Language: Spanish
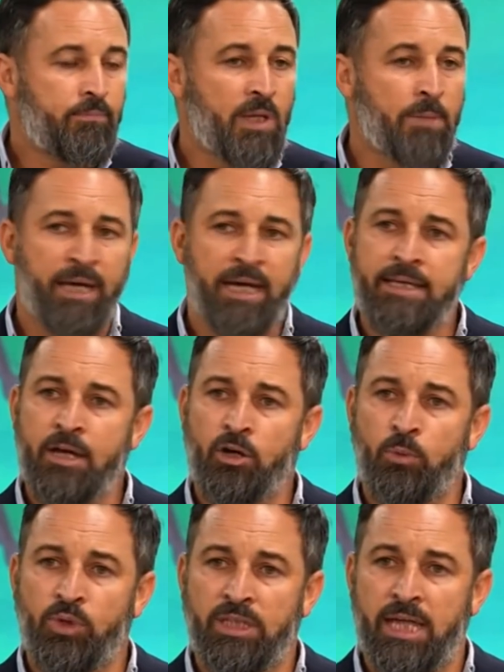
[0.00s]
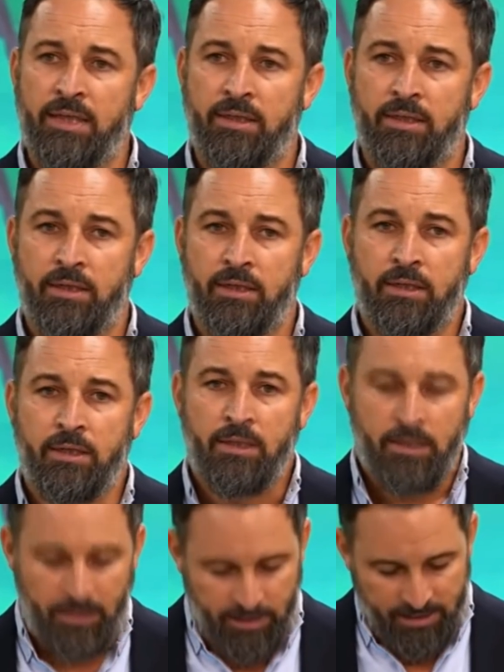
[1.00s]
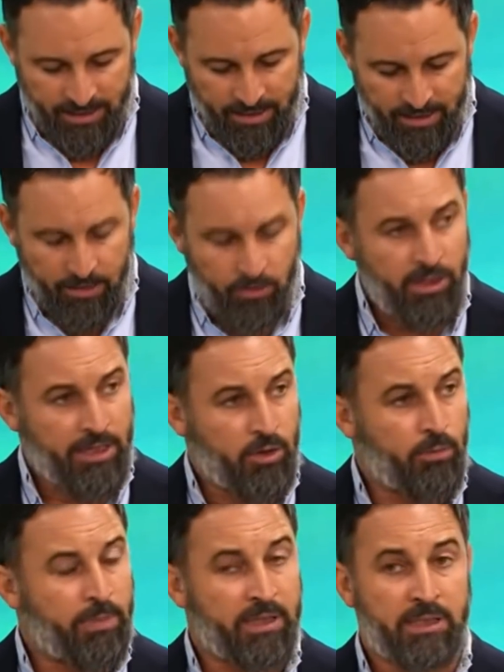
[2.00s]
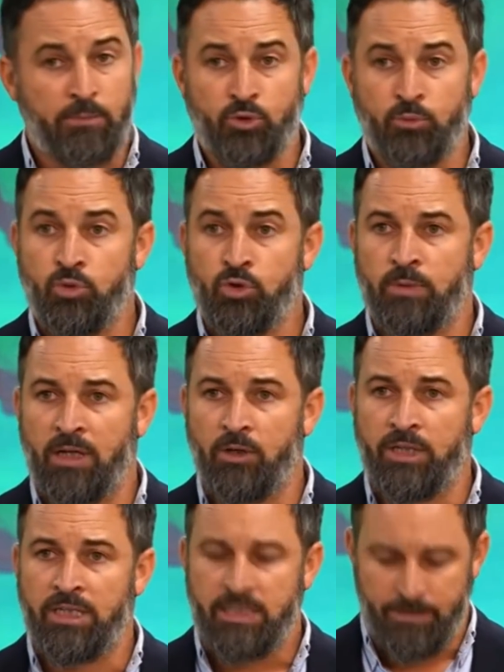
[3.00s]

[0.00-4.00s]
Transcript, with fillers: pequeña comunidad cristiana con la que compartimos muchos valores